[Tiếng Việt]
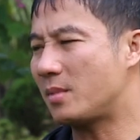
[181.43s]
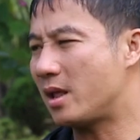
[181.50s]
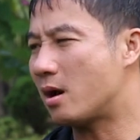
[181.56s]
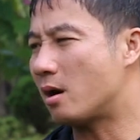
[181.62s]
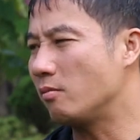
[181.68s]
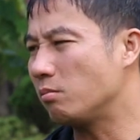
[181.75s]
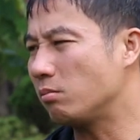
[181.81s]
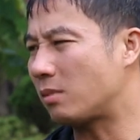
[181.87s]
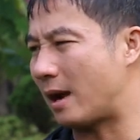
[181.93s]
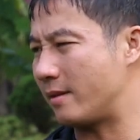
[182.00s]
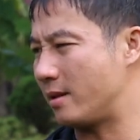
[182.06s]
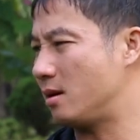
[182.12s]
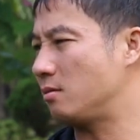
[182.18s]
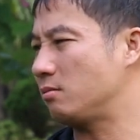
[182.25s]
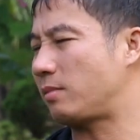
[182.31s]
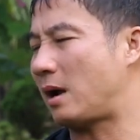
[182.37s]
bây giờ ông cá
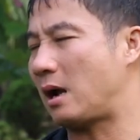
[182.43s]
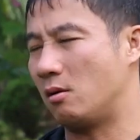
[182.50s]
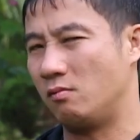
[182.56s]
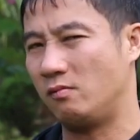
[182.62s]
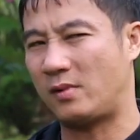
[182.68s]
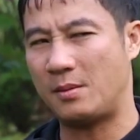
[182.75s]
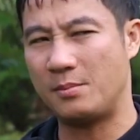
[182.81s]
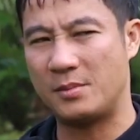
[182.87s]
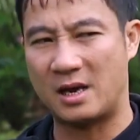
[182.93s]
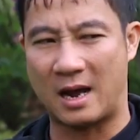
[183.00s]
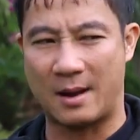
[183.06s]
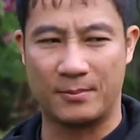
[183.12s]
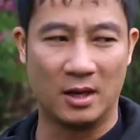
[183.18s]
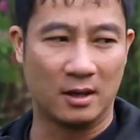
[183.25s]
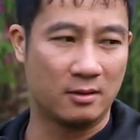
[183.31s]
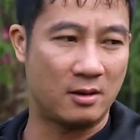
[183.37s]
nhân ông Park ông vẫn bị
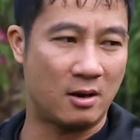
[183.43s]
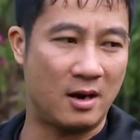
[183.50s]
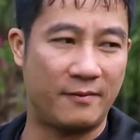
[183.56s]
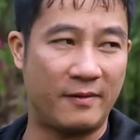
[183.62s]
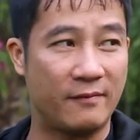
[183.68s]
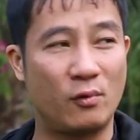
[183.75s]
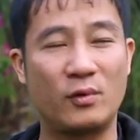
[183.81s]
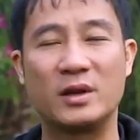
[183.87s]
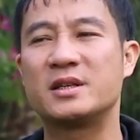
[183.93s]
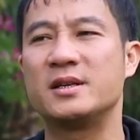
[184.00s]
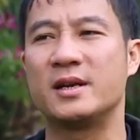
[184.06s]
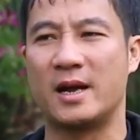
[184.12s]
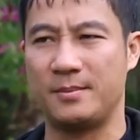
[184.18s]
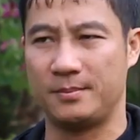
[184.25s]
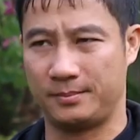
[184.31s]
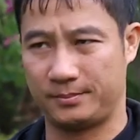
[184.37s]
áp lực đó là phải vô địch SEA
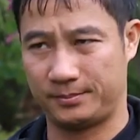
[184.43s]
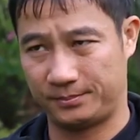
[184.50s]
Games.